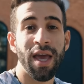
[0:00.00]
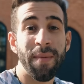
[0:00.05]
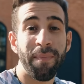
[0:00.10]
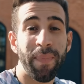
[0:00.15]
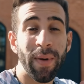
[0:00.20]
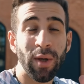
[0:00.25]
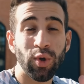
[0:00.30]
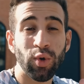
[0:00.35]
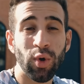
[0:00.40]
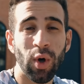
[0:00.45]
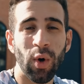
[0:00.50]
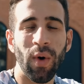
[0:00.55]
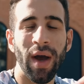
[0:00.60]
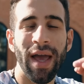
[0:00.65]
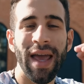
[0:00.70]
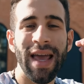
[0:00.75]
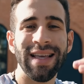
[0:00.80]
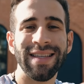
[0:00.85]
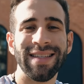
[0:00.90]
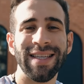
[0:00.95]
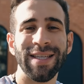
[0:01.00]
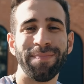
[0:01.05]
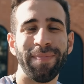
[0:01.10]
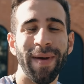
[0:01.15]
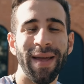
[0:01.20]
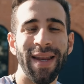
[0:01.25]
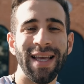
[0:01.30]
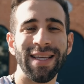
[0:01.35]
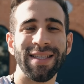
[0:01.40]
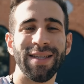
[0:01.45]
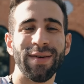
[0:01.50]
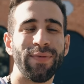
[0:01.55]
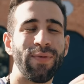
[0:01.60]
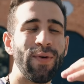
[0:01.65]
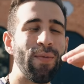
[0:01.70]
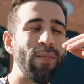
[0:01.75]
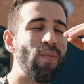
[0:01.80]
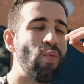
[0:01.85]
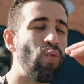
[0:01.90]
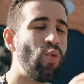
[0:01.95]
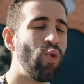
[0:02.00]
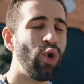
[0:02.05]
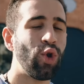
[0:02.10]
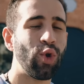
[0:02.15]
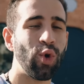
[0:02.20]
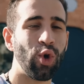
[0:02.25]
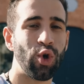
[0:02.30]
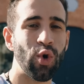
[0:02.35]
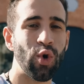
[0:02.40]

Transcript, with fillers: E pessoal, essa experiência foi muito